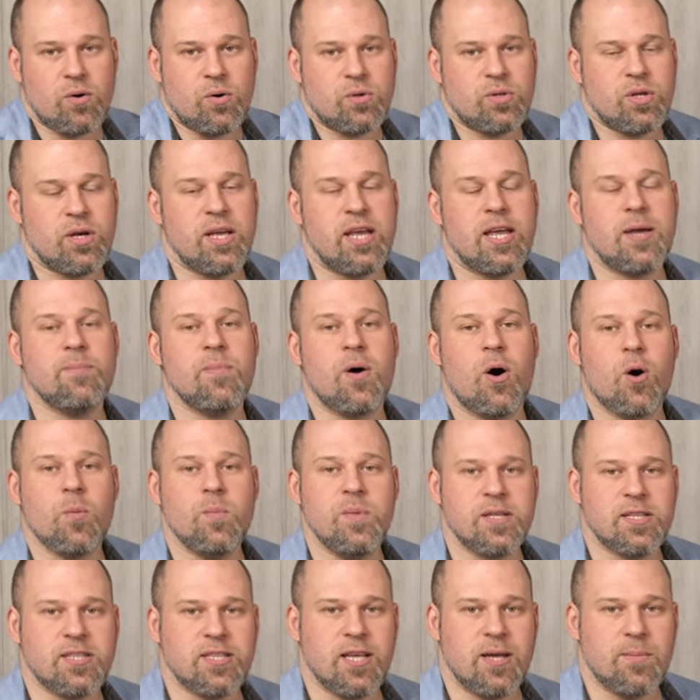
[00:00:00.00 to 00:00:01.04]
oder eben auch
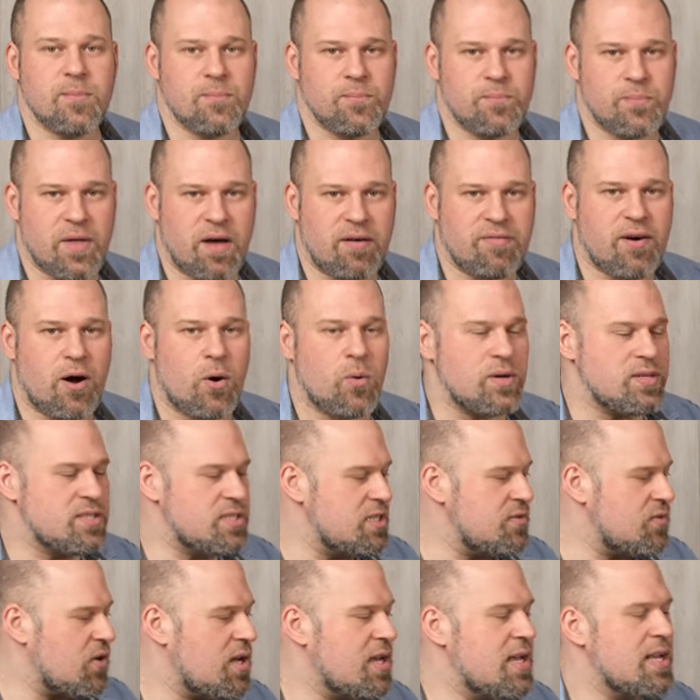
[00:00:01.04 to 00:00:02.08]
mit einem
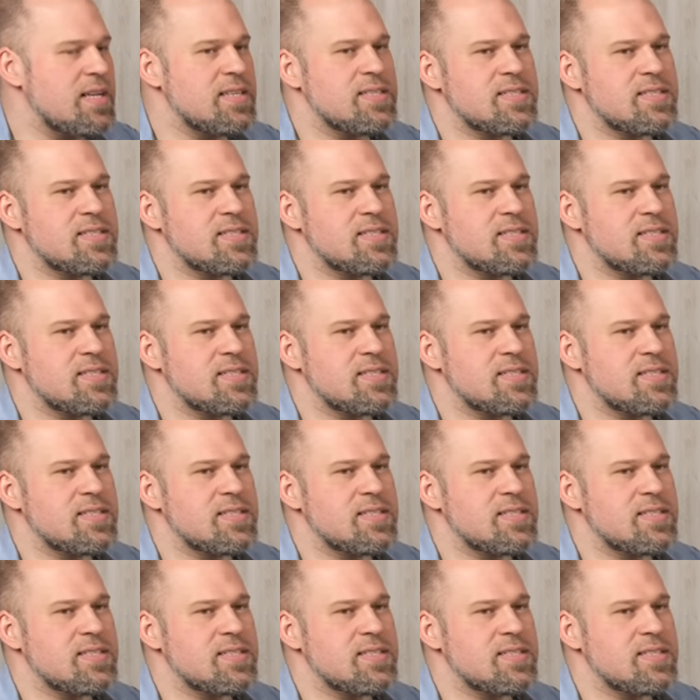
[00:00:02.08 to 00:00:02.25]
AV-Receiver